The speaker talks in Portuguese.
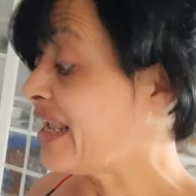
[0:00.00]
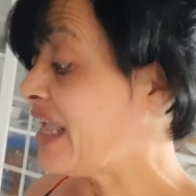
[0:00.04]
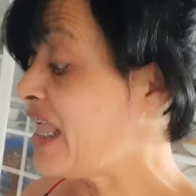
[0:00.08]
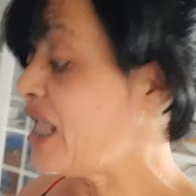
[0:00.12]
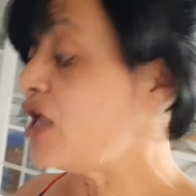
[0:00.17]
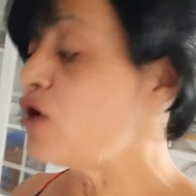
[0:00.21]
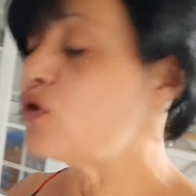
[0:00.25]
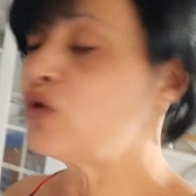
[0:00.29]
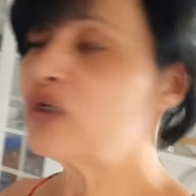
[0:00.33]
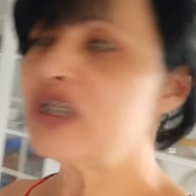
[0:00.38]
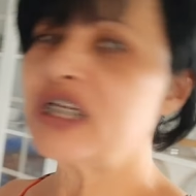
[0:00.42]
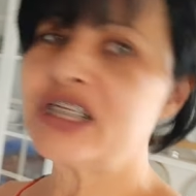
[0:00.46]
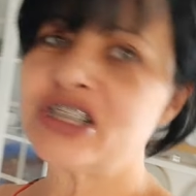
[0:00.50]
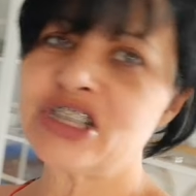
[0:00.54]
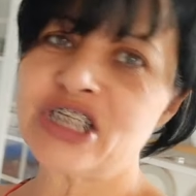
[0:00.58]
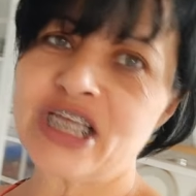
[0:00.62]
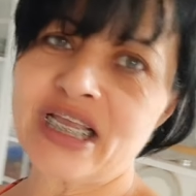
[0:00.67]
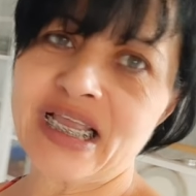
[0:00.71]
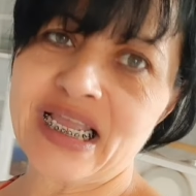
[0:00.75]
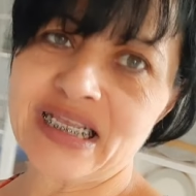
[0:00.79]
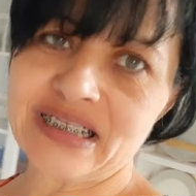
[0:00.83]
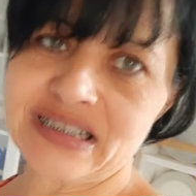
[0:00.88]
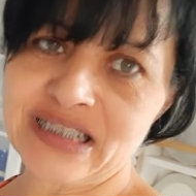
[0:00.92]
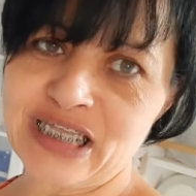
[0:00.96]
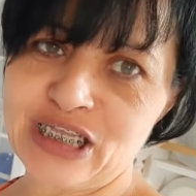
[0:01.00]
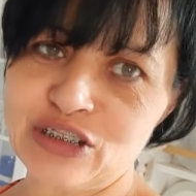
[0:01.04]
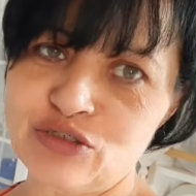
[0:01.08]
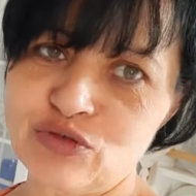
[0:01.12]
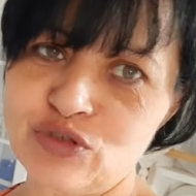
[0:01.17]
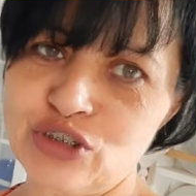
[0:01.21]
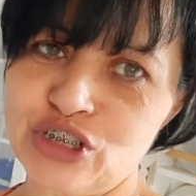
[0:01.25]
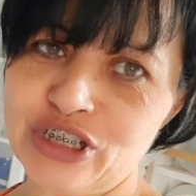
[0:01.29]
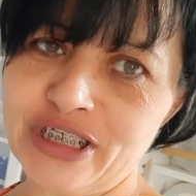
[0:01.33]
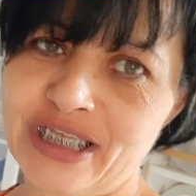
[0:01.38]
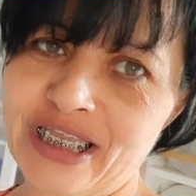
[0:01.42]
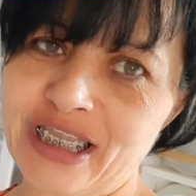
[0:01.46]
eu já tinha gastado
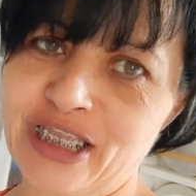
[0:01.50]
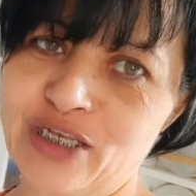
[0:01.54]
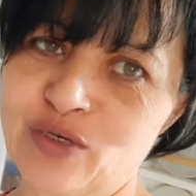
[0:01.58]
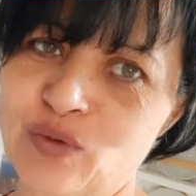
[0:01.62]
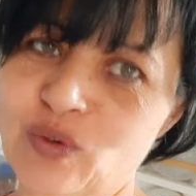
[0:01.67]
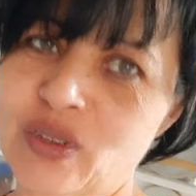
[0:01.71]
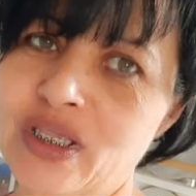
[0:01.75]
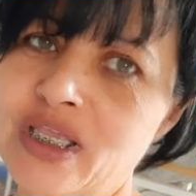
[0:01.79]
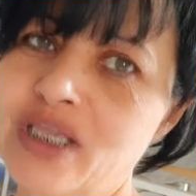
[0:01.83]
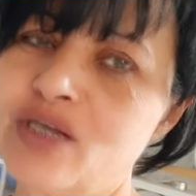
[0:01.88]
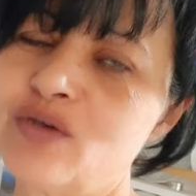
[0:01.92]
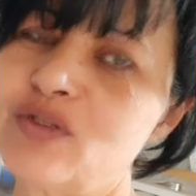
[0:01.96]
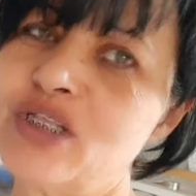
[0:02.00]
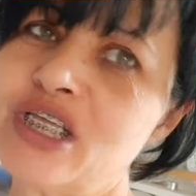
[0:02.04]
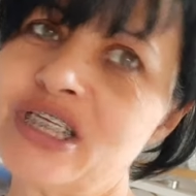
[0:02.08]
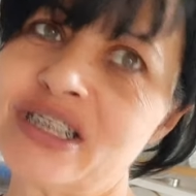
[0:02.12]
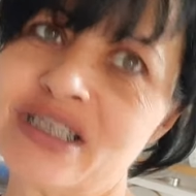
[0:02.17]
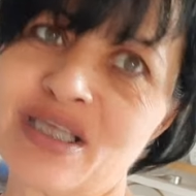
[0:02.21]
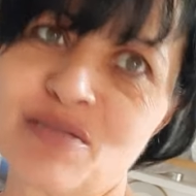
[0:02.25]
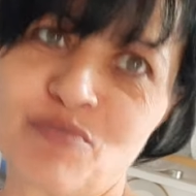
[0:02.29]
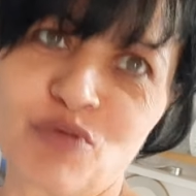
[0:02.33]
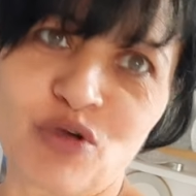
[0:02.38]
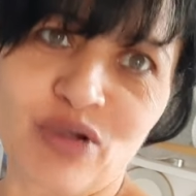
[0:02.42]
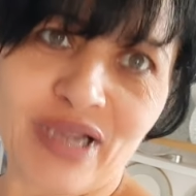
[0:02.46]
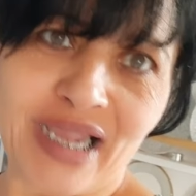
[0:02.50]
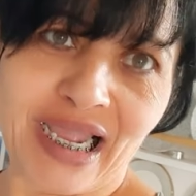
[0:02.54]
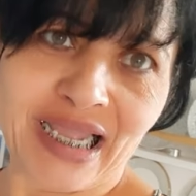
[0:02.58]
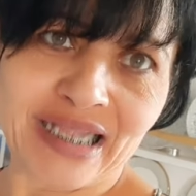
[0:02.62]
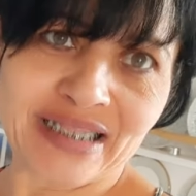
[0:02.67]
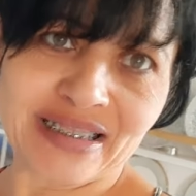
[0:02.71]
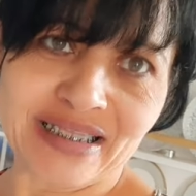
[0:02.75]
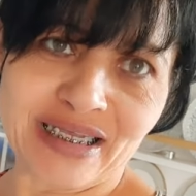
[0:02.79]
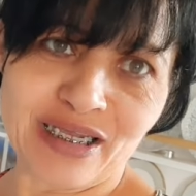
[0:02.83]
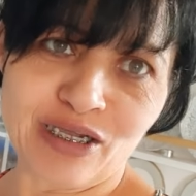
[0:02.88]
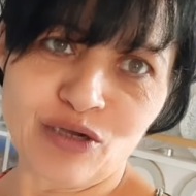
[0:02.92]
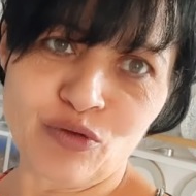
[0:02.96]
dinheiro e eu deixei meu
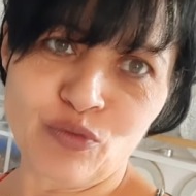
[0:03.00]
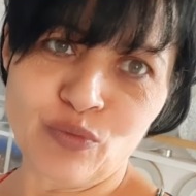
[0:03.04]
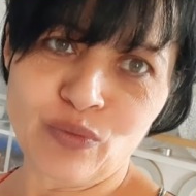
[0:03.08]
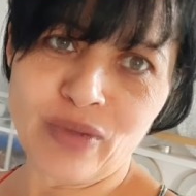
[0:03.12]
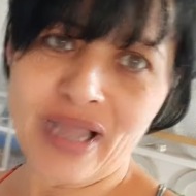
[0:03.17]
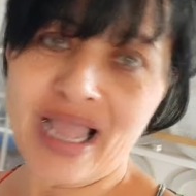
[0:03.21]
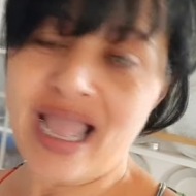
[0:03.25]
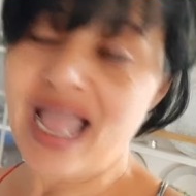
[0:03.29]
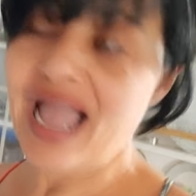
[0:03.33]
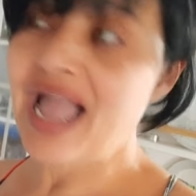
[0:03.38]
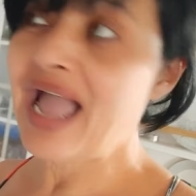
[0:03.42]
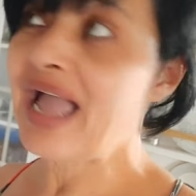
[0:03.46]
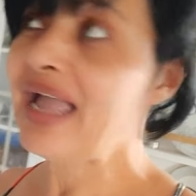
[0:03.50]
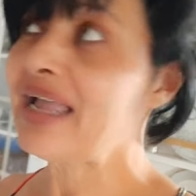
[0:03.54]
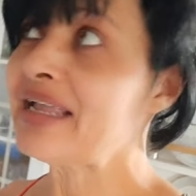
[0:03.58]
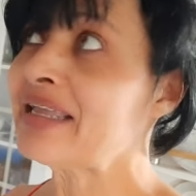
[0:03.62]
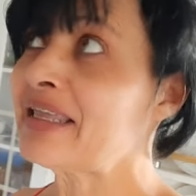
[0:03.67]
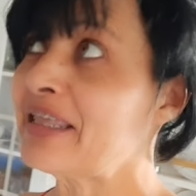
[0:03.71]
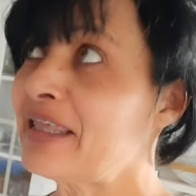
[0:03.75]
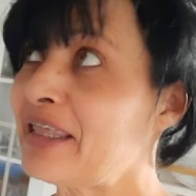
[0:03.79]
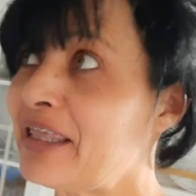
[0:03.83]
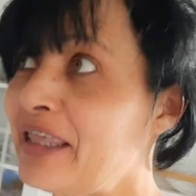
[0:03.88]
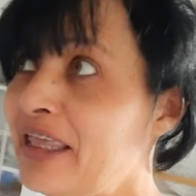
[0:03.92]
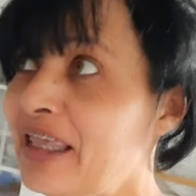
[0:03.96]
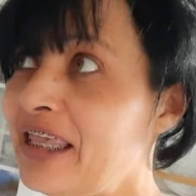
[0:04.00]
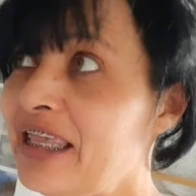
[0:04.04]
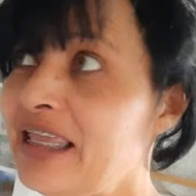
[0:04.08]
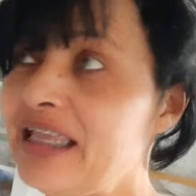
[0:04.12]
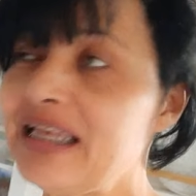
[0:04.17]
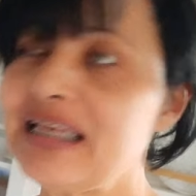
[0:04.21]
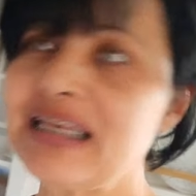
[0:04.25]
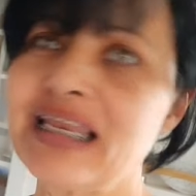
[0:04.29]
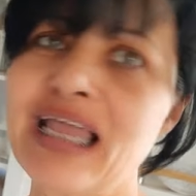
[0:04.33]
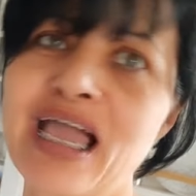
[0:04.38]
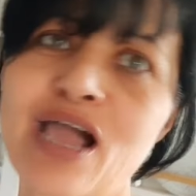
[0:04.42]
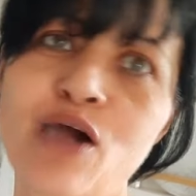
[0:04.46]
cartão aqui
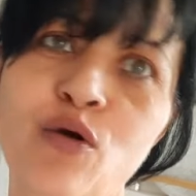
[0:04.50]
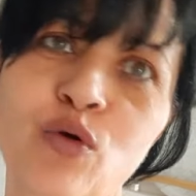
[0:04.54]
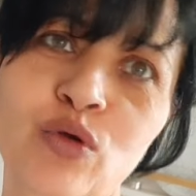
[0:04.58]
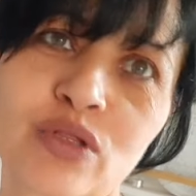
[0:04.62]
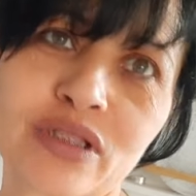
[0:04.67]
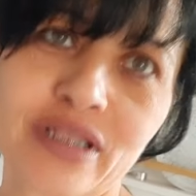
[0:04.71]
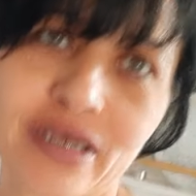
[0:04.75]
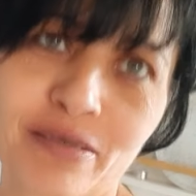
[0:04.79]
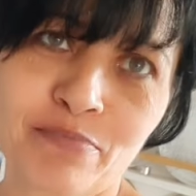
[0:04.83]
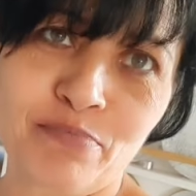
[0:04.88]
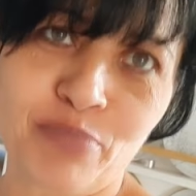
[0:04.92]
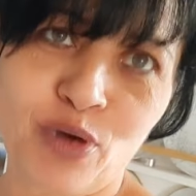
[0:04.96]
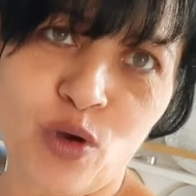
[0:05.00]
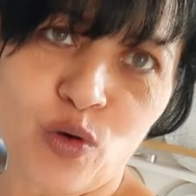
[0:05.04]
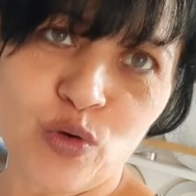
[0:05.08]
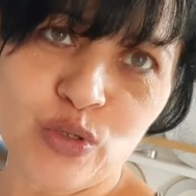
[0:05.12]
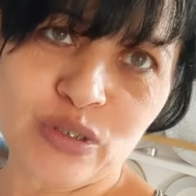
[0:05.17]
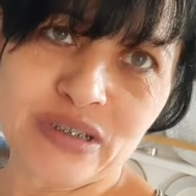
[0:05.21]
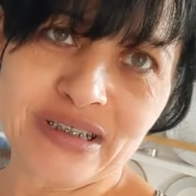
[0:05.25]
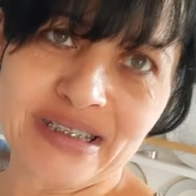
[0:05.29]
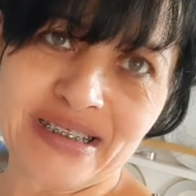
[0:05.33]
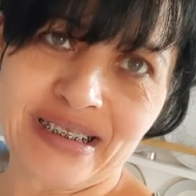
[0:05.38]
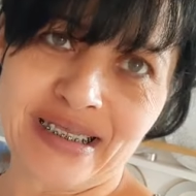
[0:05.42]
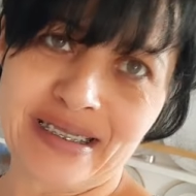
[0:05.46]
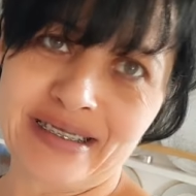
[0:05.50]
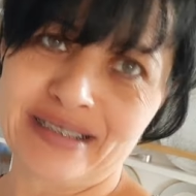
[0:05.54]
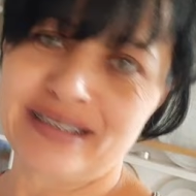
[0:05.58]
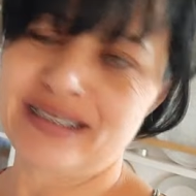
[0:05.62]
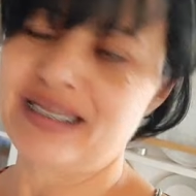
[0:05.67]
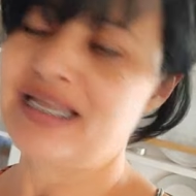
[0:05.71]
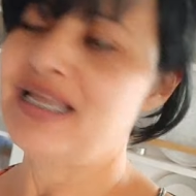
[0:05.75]
na outra bolsa.